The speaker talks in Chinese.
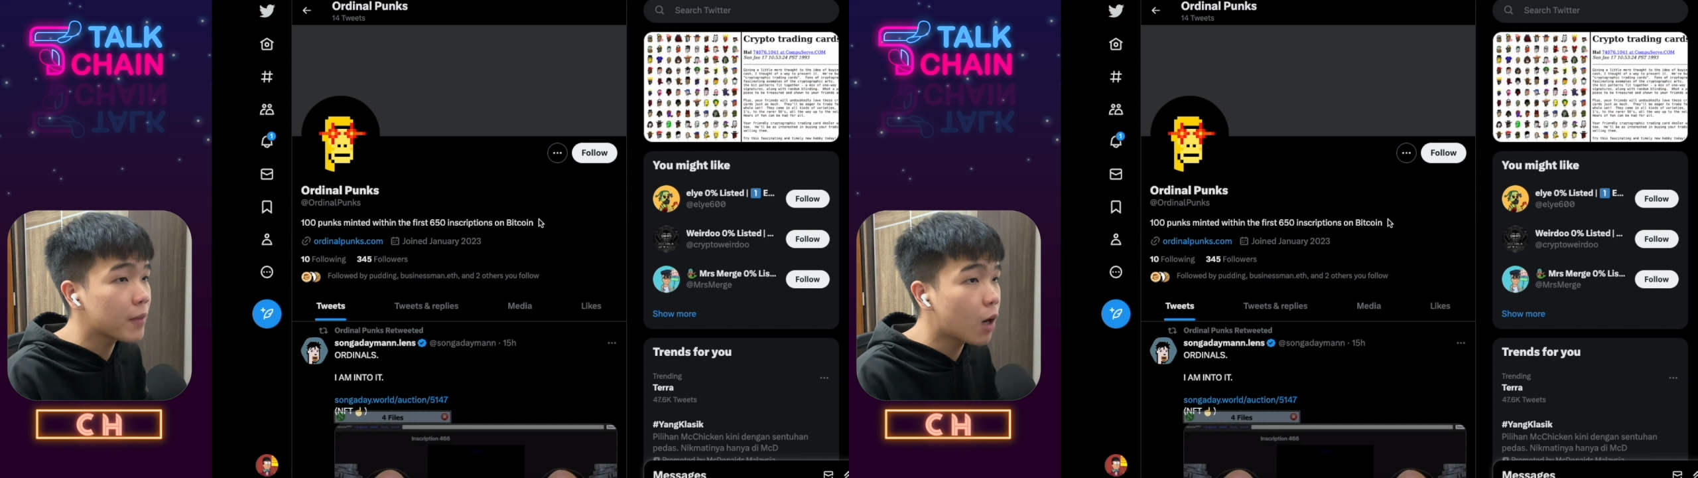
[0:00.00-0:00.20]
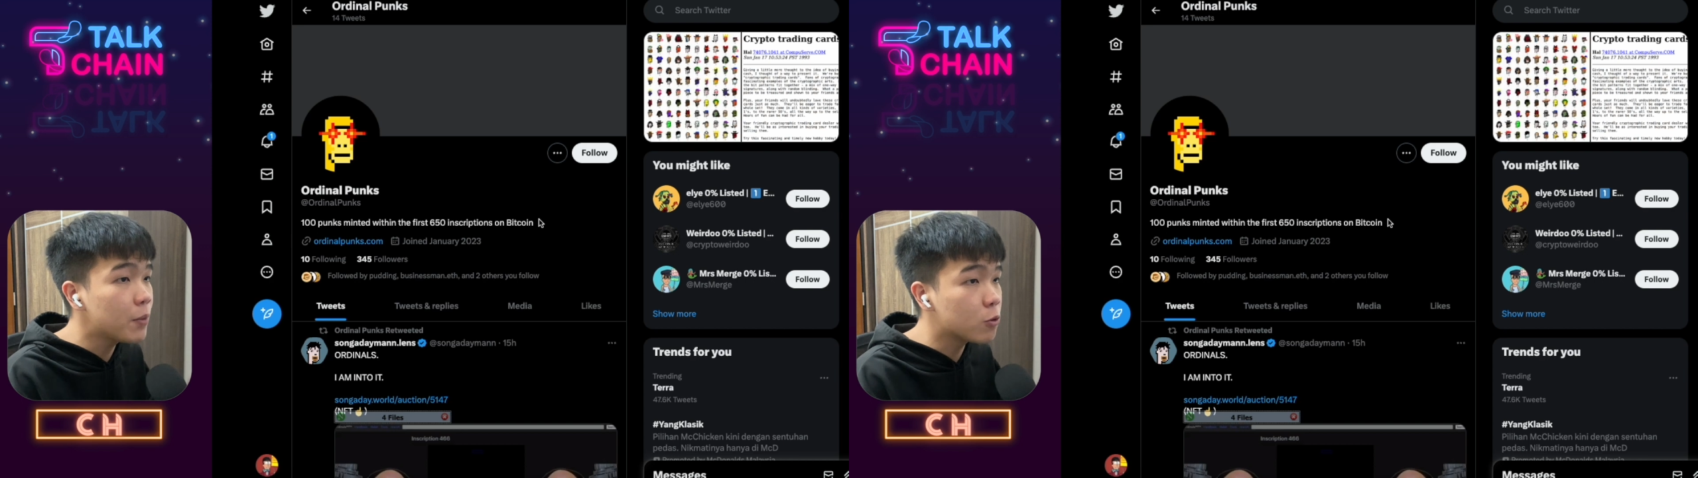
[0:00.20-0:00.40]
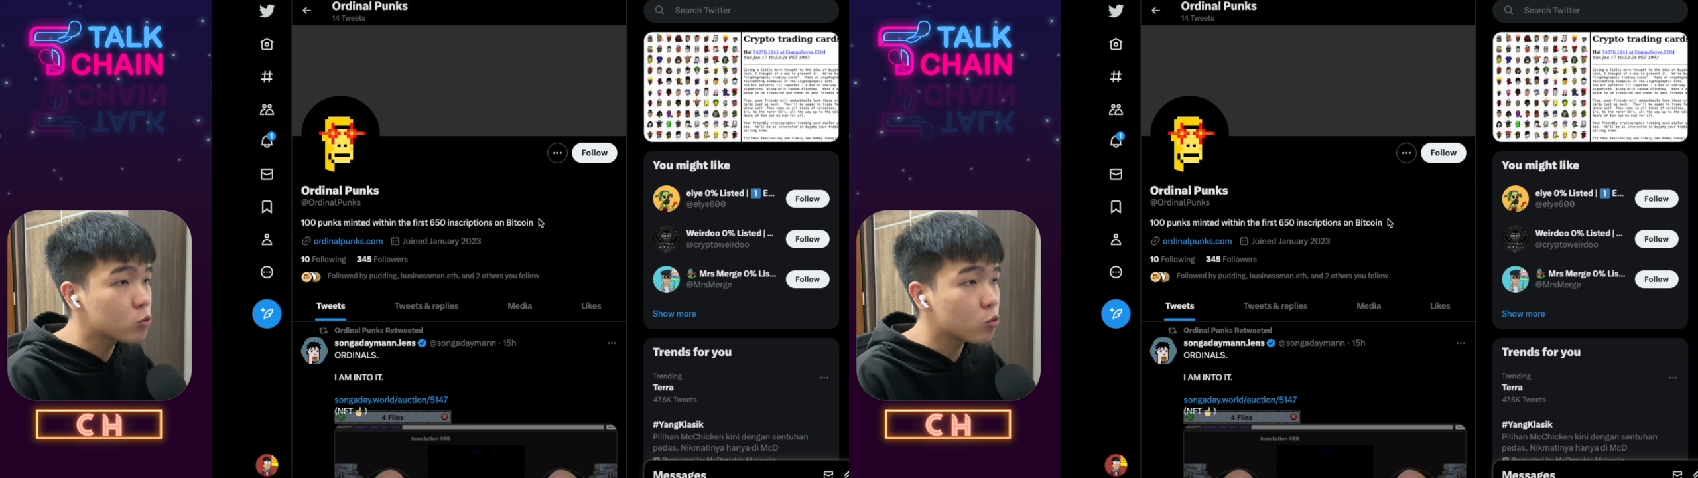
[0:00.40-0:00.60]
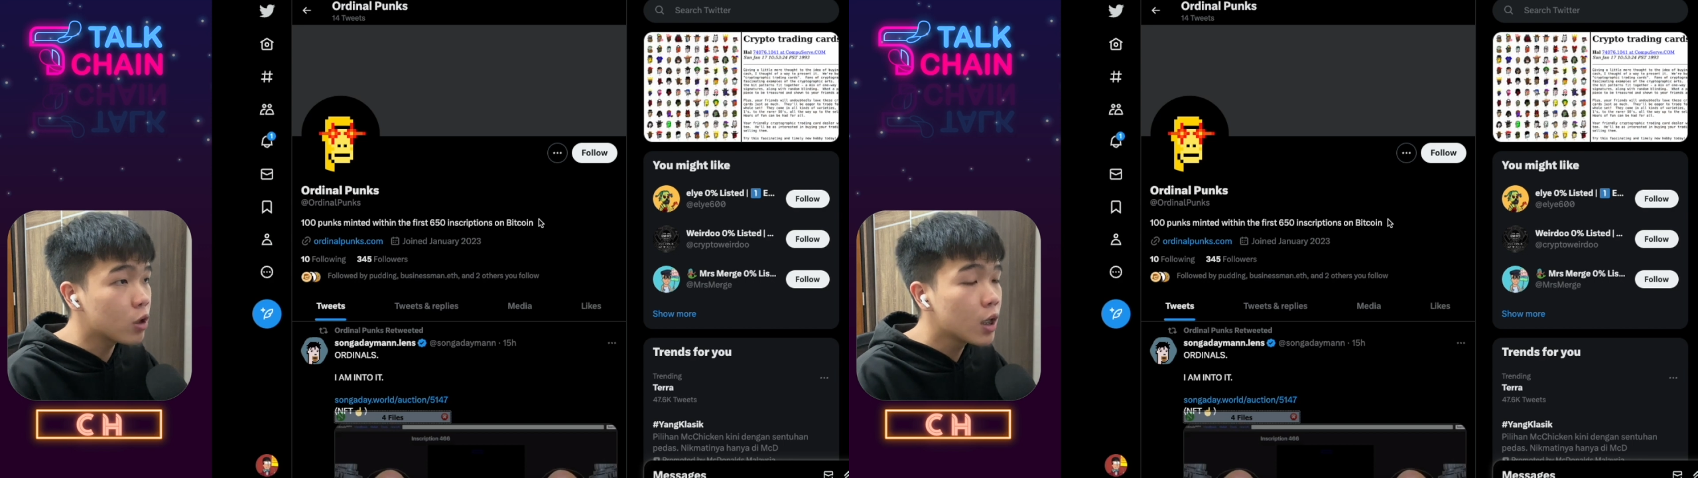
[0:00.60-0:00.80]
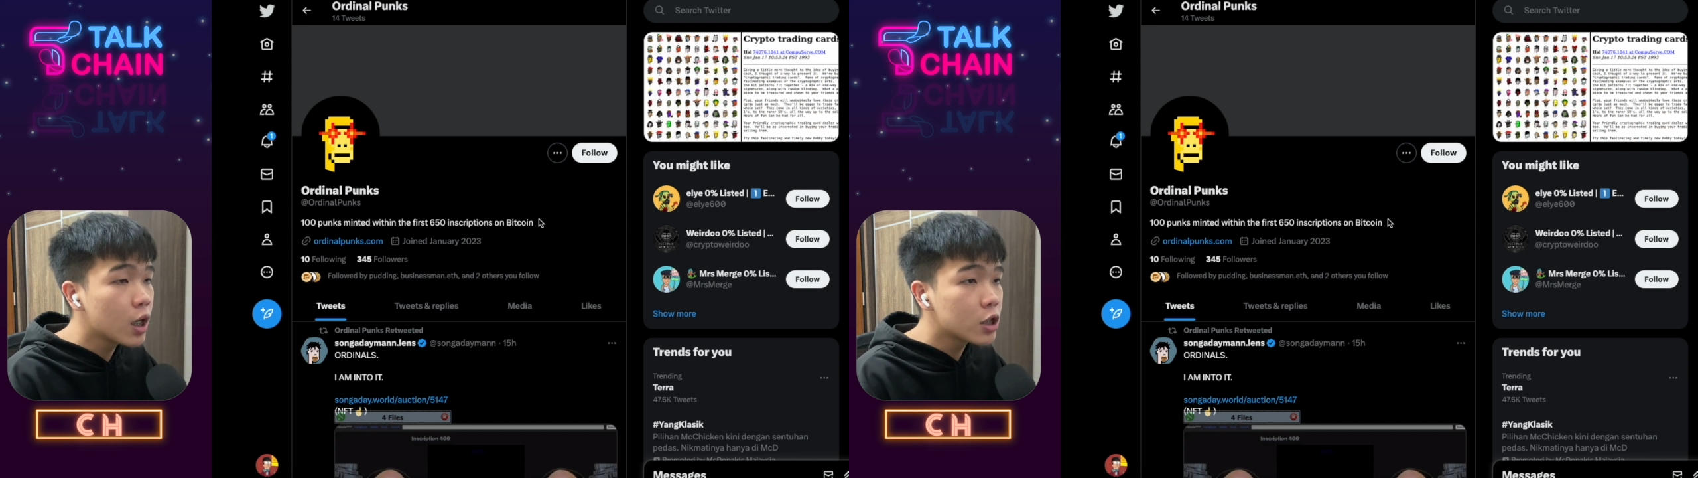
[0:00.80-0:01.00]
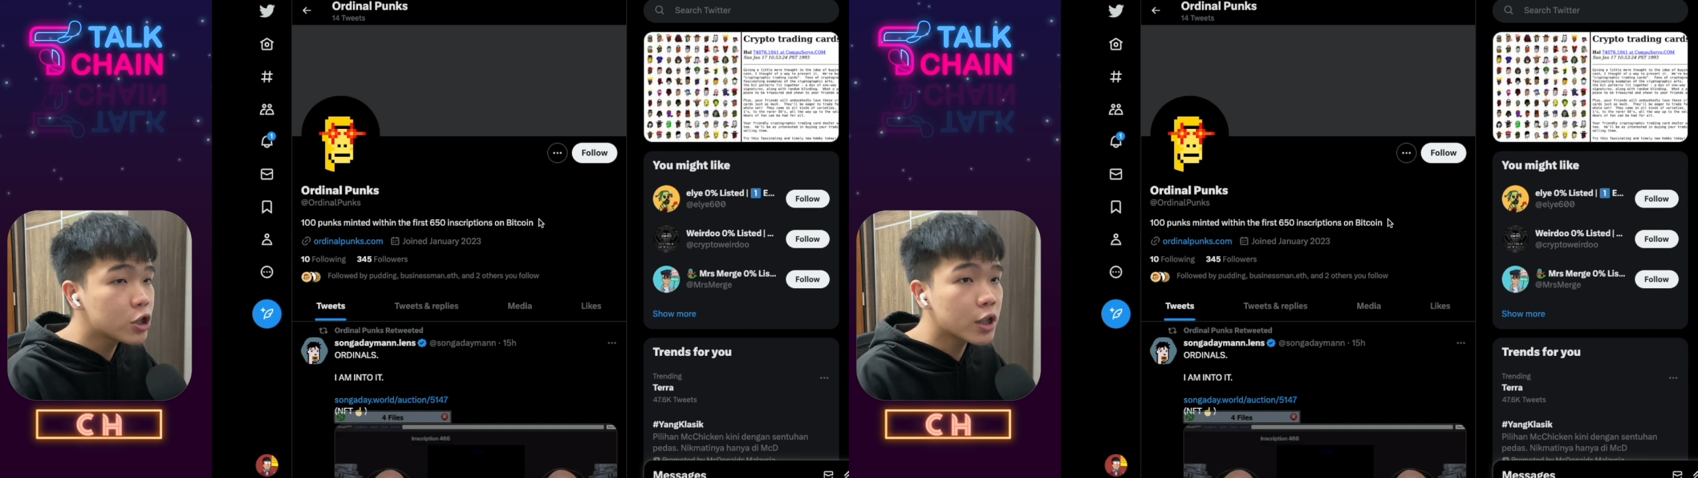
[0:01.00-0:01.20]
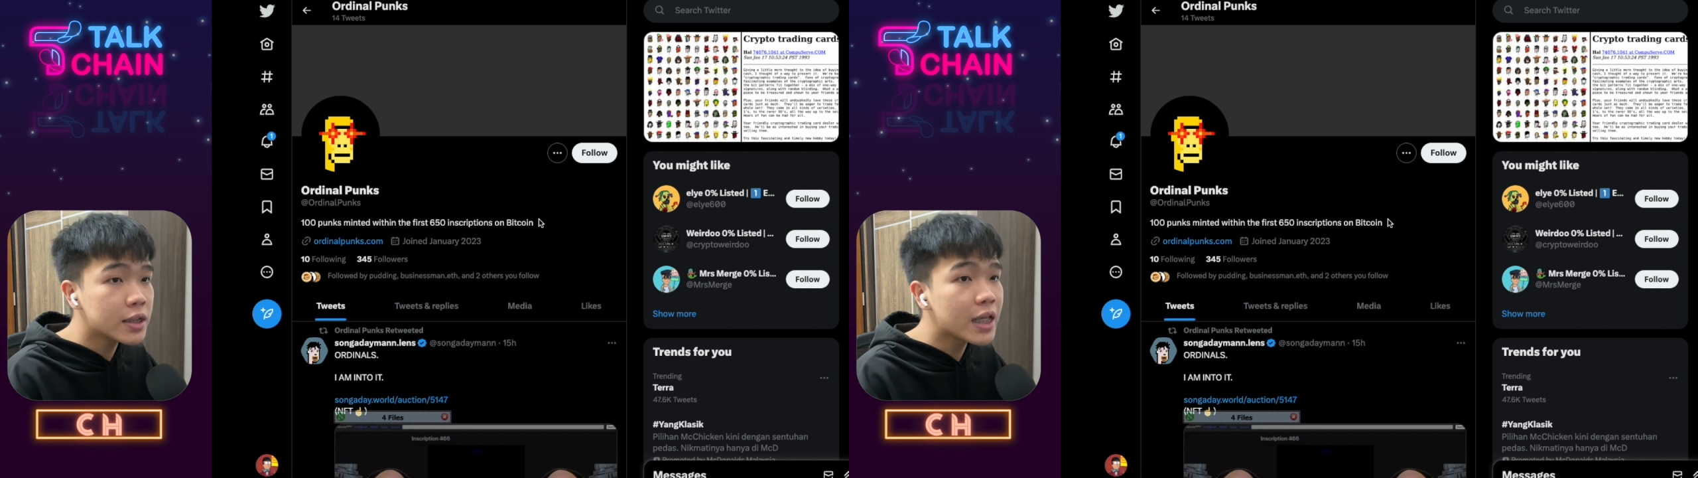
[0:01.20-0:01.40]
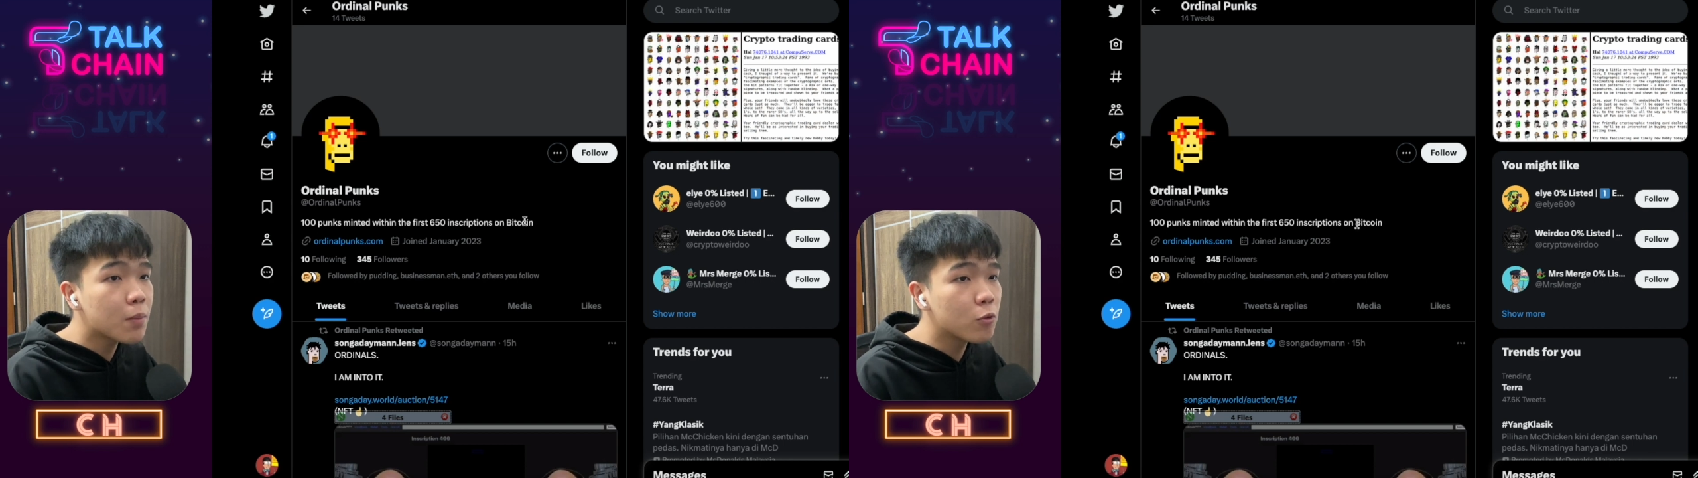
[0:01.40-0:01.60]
好比如说这个项